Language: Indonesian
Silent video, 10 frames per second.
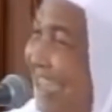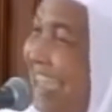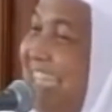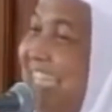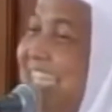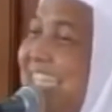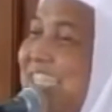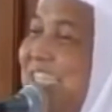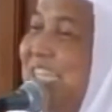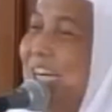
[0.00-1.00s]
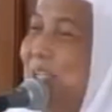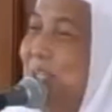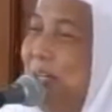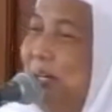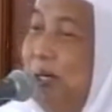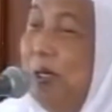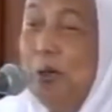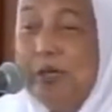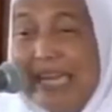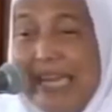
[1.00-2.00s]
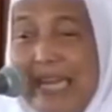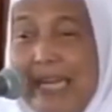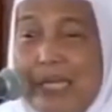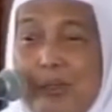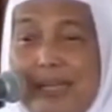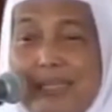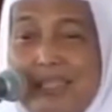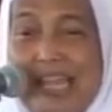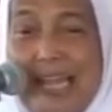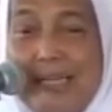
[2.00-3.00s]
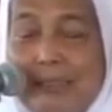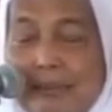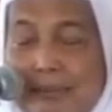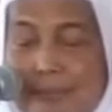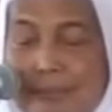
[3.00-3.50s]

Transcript: Di sini insya Allah. Oke, okay, you understand?